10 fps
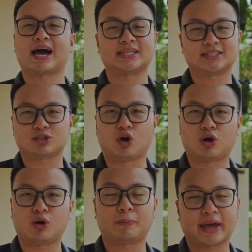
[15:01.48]
kasih
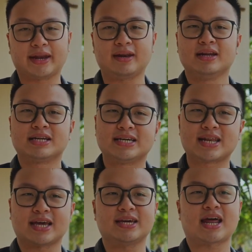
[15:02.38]
komen
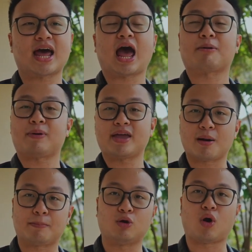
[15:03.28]
kira-kira apa
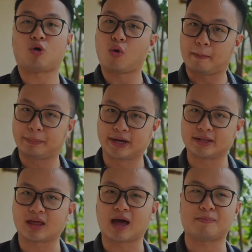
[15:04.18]
yang perlu aku
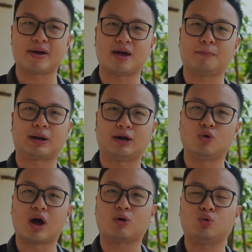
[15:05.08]
upgrade apa yang perlu
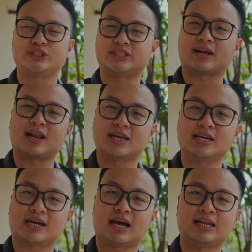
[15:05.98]
perlu aku share lagi
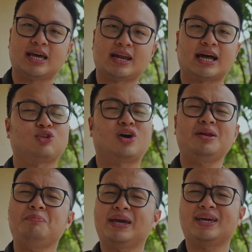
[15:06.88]
ke kalian atau
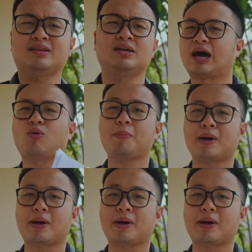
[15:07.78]
kalian pengen tahu